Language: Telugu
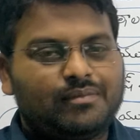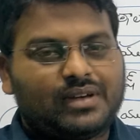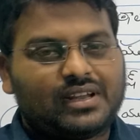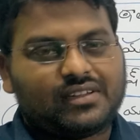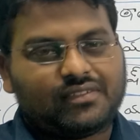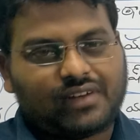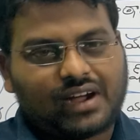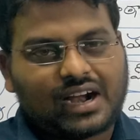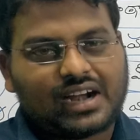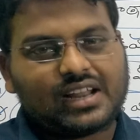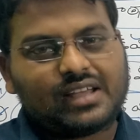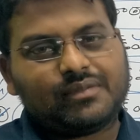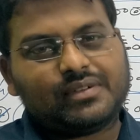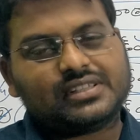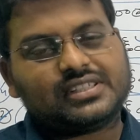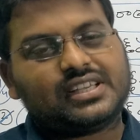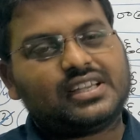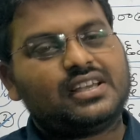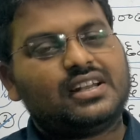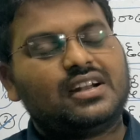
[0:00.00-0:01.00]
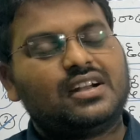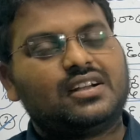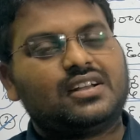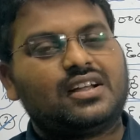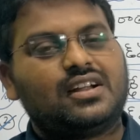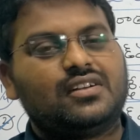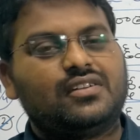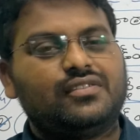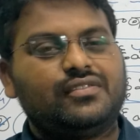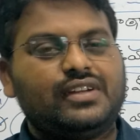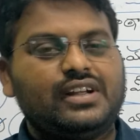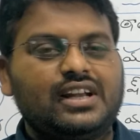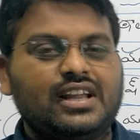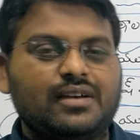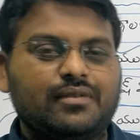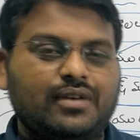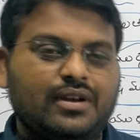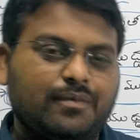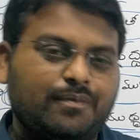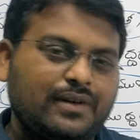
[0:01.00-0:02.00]
మరి వాడేమో చేయను అంటాడు
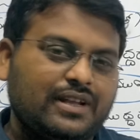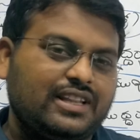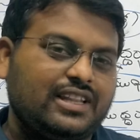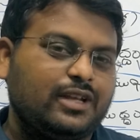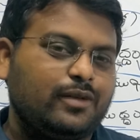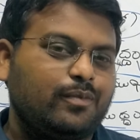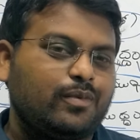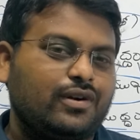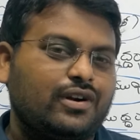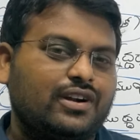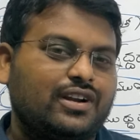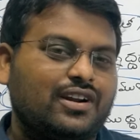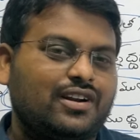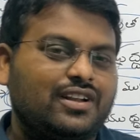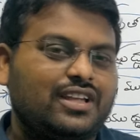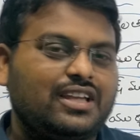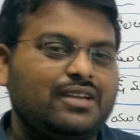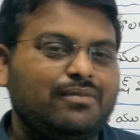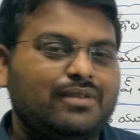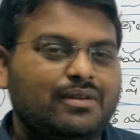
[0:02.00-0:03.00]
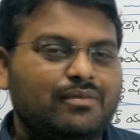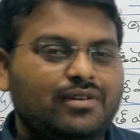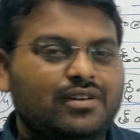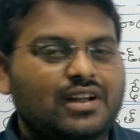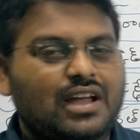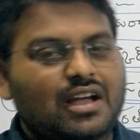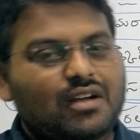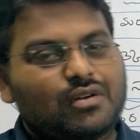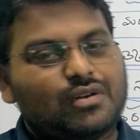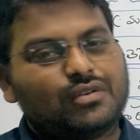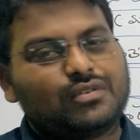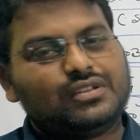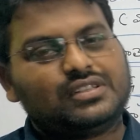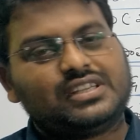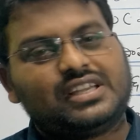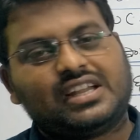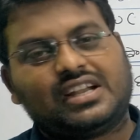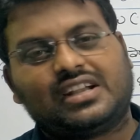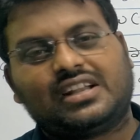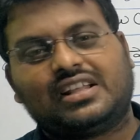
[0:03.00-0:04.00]
వీడేమో ఇప్పుడే దిగిపో అంటాడు ఈమెమో నా కొడుకుని
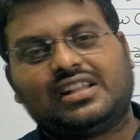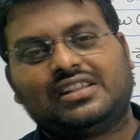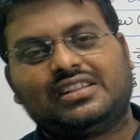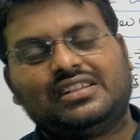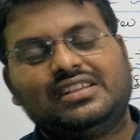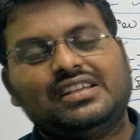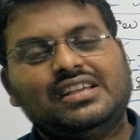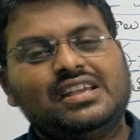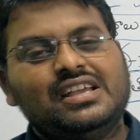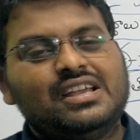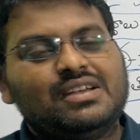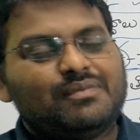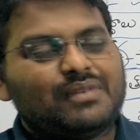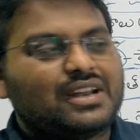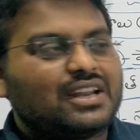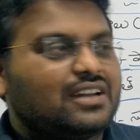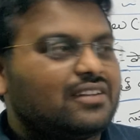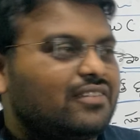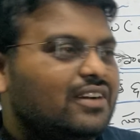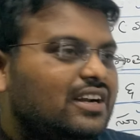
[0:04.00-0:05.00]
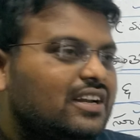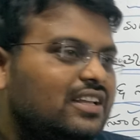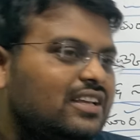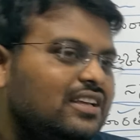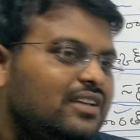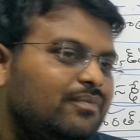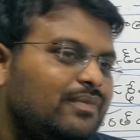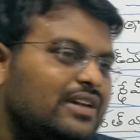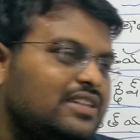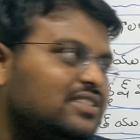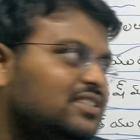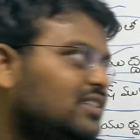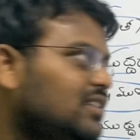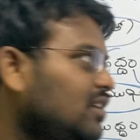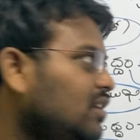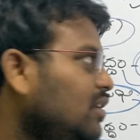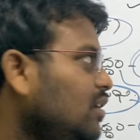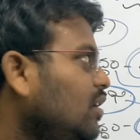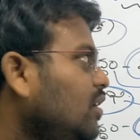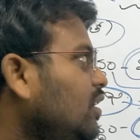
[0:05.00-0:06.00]
చేయంటాంది మరి ఇటువంటి
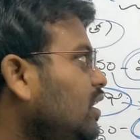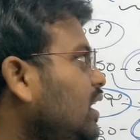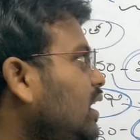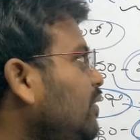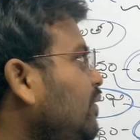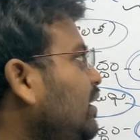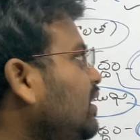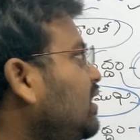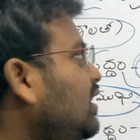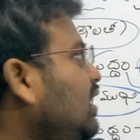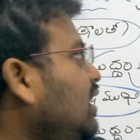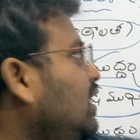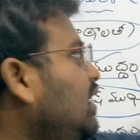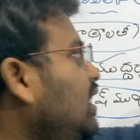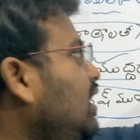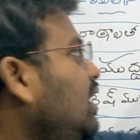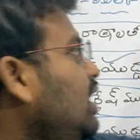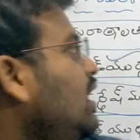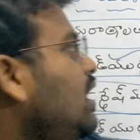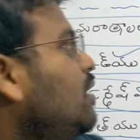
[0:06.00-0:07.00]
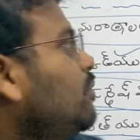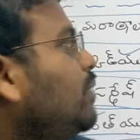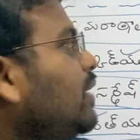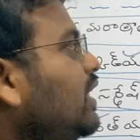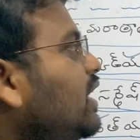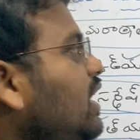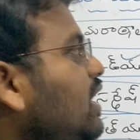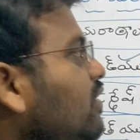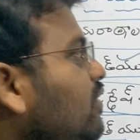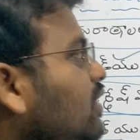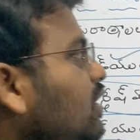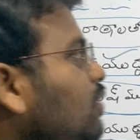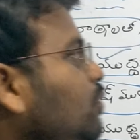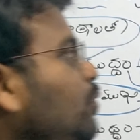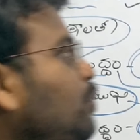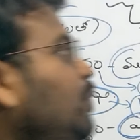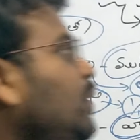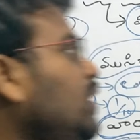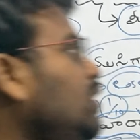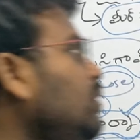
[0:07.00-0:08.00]
పరిస్థితుల్లో ఏమవుతుందంటే పదిహేడు వందల
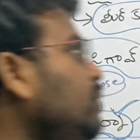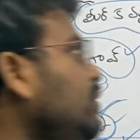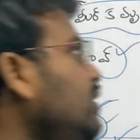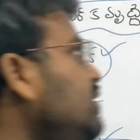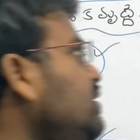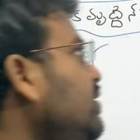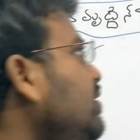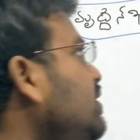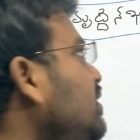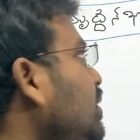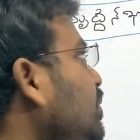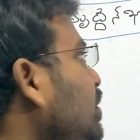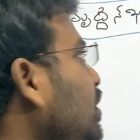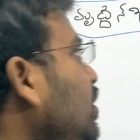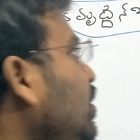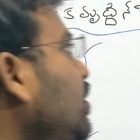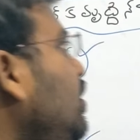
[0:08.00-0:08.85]
ముప్పై తొమ్మిదో సంవత్సరంలో